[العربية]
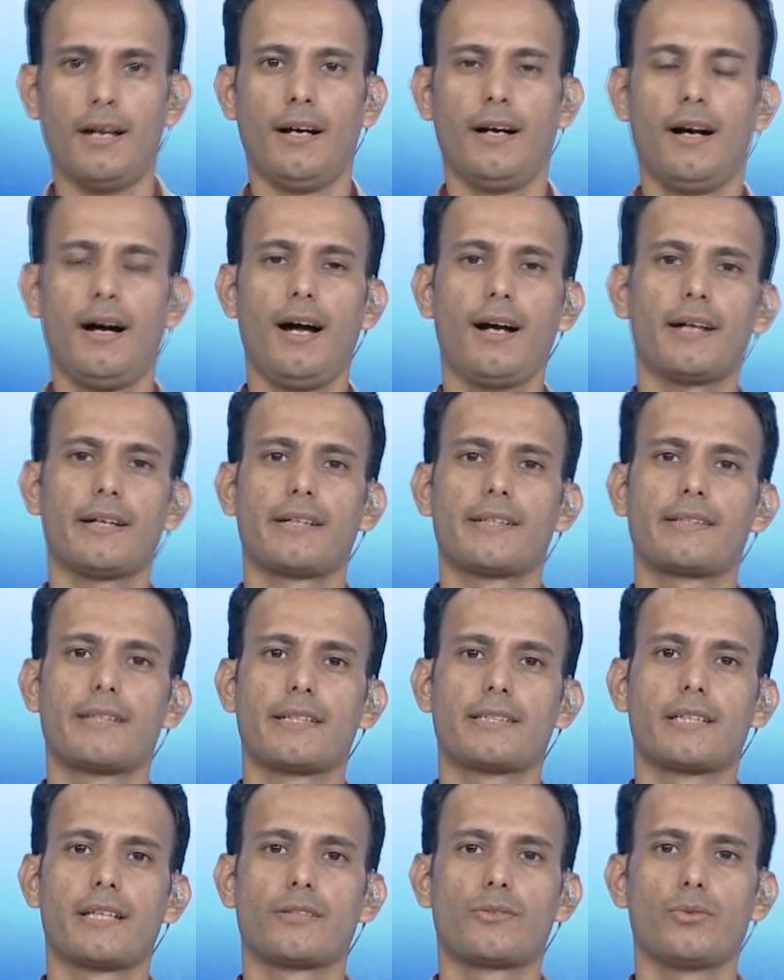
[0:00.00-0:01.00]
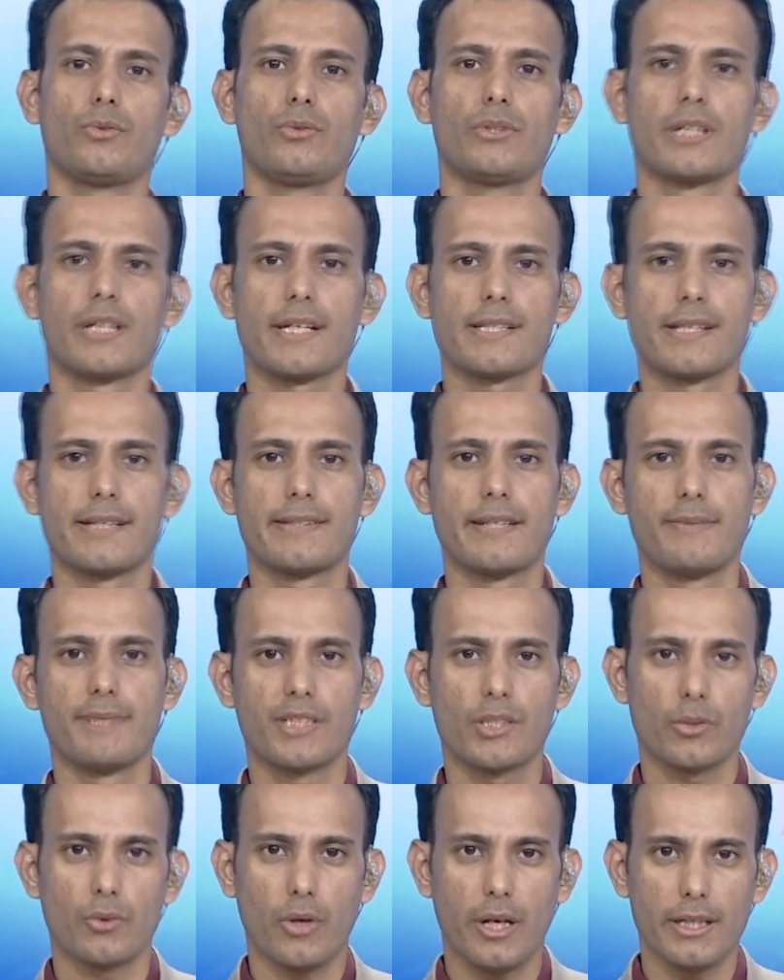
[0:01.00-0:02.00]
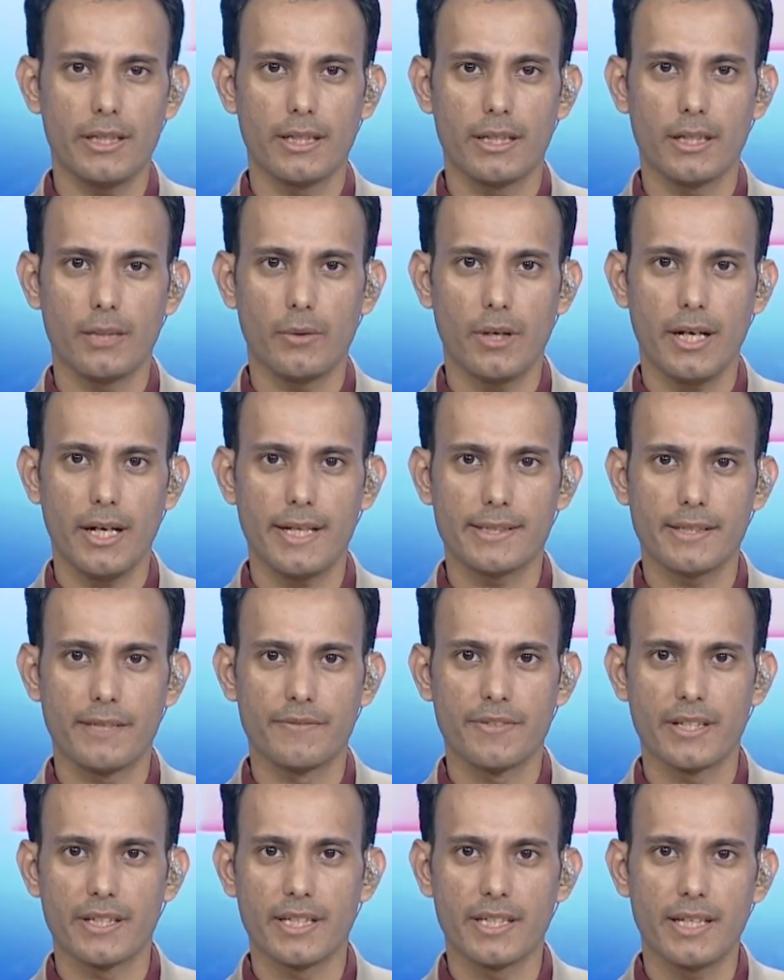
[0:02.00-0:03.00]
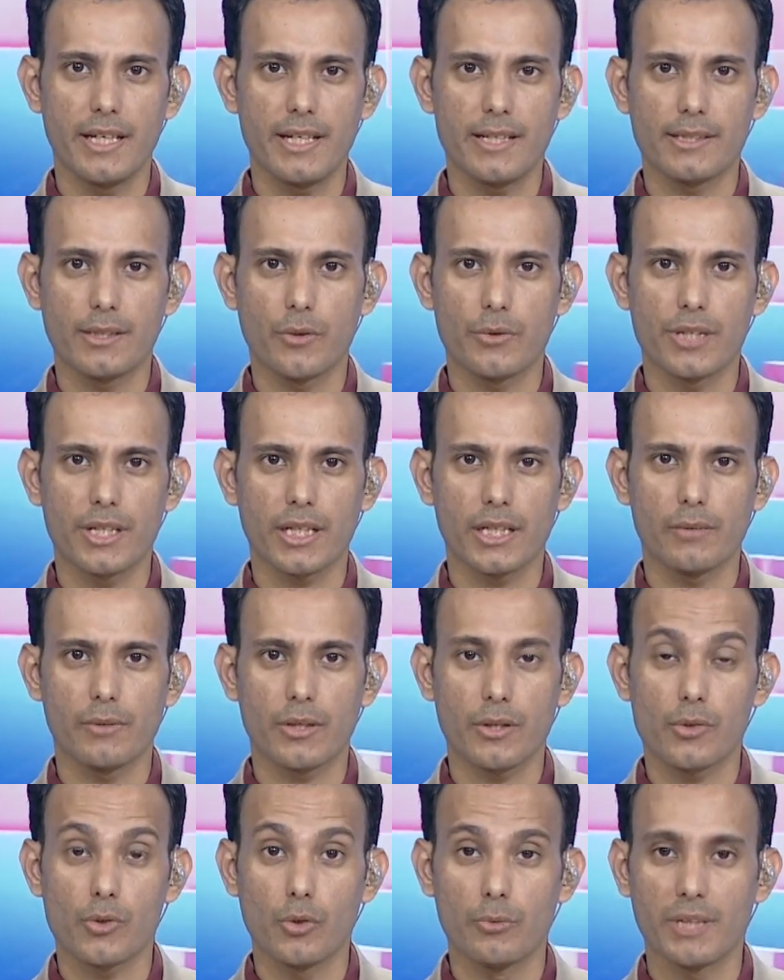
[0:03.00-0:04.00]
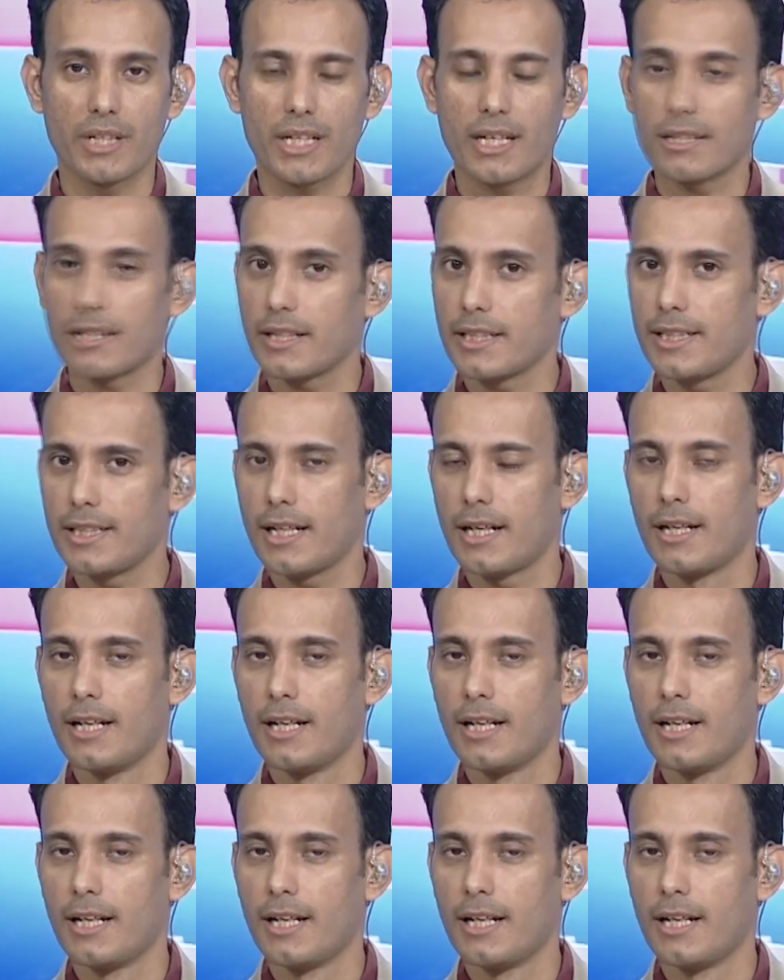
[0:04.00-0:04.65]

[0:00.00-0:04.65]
عقدت لجنة دراسة مشروعية اللوائح التنفيذية للتوثيق والرسوم القضائية